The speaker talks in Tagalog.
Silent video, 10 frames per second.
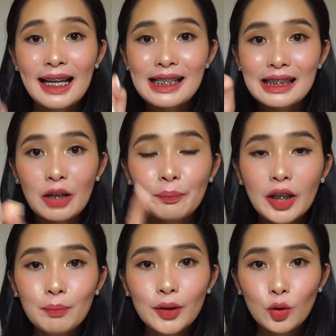Step
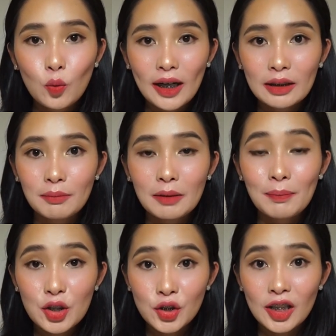number 1,
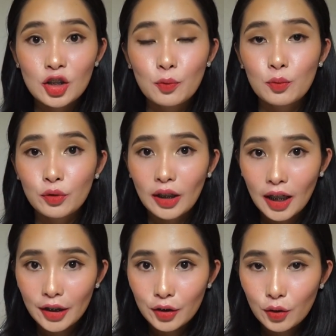mag-patch test po muna
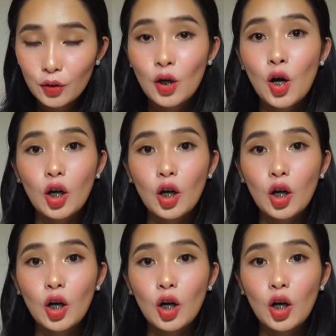kayo.